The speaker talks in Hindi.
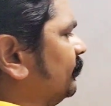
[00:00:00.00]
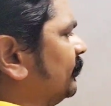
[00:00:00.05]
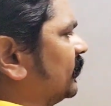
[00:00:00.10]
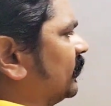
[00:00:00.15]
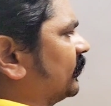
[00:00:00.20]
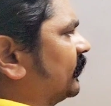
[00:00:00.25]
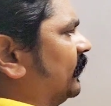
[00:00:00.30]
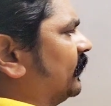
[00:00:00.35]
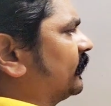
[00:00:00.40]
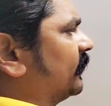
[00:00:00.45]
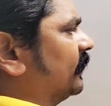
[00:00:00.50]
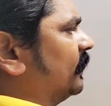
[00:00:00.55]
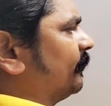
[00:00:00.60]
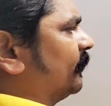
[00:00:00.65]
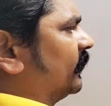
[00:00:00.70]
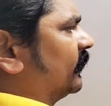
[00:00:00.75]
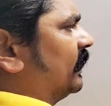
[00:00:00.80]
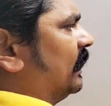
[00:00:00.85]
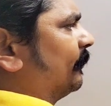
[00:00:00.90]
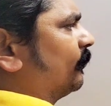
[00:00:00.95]
लिए बेटा क्या करना
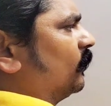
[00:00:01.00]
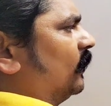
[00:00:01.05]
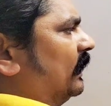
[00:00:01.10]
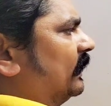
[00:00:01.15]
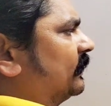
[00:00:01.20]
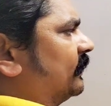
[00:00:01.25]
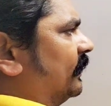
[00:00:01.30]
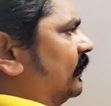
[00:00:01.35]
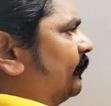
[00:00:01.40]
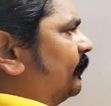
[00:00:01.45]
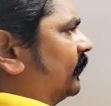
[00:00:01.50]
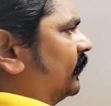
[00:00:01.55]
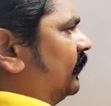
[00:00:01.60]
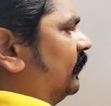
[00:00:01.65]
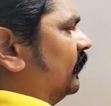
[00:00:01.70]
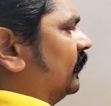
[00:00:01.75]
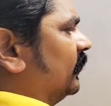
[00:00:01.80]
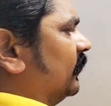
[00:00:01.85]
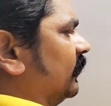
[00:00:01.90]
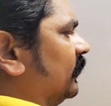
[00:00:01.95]
पड़ेगा आपको ऐड करना
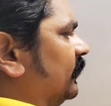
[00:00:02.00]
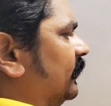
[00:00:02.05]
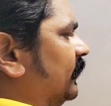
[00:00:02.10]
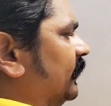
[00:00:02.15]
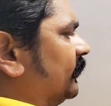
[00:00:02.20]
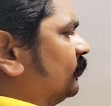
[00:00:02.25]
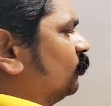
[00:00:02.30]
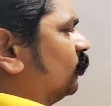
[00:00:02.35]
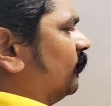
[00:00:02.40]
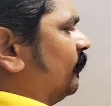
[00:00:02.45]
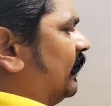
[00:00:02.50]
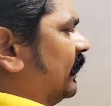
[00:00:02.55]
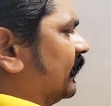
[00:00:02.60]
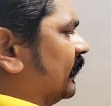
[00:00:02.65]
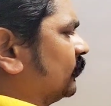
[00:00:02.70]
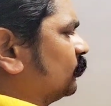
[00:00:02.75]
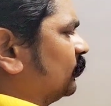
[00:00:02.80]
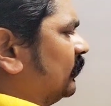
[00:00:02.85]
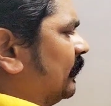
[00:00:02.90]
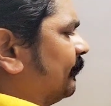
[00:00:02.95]
पड़ेगा ए दो बार
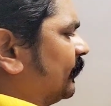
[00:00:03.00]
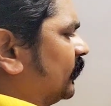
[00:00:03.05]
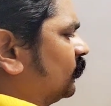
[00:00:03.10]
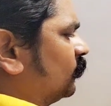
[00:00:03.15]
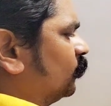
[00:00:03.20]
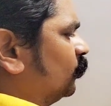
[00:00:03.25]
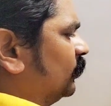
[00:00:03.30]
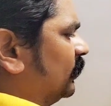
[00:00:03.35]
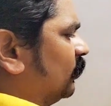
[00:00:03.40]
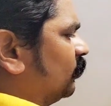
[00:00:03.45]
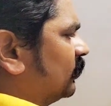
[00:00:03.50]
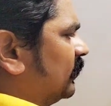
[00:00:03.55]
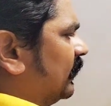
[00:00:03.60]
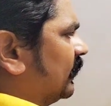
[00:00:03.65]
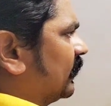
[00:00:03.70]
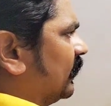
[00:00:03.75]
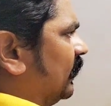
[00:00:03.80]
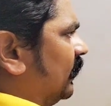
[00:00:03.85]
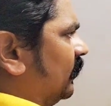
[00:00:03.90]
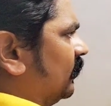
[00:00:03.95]
है तो यहाँ पर टू ए हो
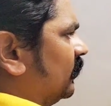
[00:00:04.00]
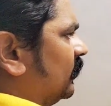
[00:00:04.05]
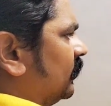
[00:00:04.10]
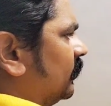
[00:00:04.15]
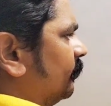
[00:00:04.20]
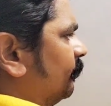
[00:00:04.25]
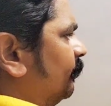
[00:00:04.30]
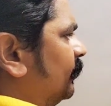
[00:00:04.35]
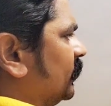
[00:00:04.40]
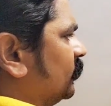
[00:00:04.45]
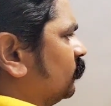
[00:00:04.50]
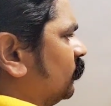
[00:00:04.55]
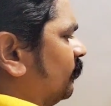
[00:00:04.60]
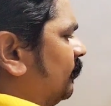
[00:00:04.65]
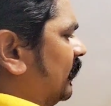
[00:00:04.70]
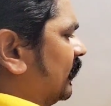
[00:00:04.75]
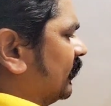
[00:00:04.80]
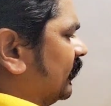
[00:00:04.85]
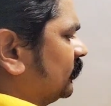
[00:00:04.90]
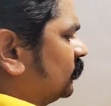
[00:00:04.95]
जाएगा बी दो
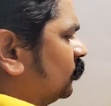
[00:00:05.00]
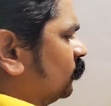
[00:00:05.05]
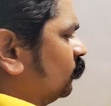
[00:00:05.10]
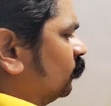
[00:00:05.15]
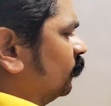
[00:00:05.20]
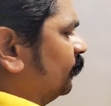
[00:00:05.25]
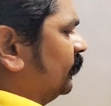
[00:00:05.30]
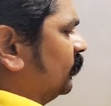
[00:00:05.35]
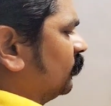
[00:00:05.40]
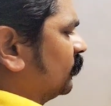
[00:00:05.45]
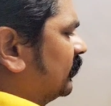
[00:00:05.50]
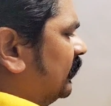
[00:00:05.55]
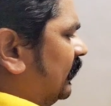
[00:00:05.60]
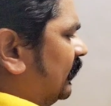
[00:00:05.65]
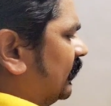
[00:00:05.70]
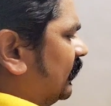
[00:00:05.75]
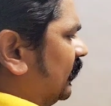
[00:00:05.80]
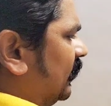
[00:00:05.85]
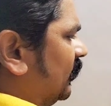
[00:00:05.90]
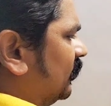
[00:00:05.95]
बार है तो टू बी हो
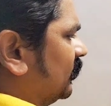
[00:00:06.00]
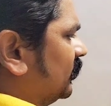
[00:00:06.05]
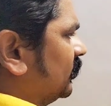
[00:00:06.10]
जाएगा